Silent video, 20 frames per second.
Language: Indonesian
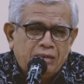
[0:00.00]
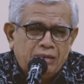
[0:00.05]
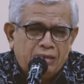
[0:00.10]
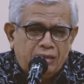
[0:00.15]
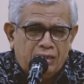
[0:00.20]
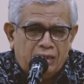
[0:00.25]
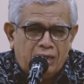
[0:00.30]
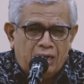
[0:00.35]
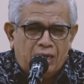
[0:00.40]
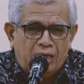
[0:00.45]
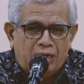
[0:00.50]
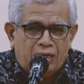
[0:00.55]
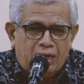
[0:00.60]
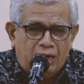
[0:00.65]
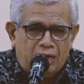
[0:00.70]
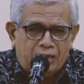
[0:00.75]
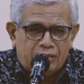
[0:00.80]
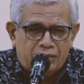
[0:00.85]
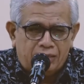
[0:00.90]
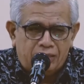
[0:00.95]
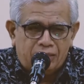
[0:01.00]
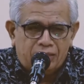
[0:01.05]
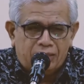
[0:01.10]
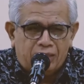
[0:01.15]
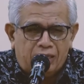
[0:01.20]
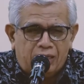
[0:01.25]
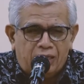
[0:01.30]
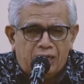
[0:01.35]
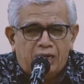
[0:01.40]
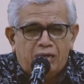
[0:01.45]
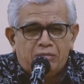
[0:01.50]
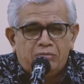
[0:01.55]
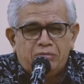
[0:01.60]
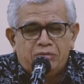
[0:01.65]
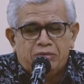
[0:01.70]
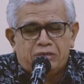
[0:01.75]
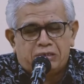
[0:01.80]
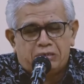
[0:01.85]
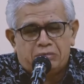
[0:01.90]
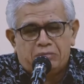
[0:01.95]
dengan kasih
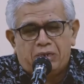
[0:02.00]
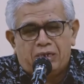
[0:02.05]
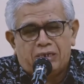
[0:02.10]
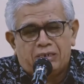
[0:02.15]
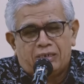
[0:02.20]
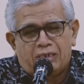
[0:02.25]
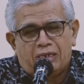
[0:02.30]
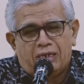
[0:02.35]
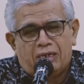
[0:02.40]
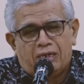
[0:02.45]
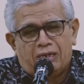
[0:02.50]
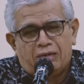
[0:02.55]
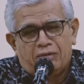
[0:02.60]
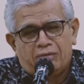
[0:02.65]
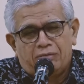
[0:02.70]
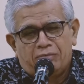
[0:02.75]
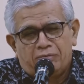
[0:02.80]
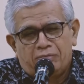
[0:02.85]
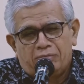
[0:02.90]
sayangmu semata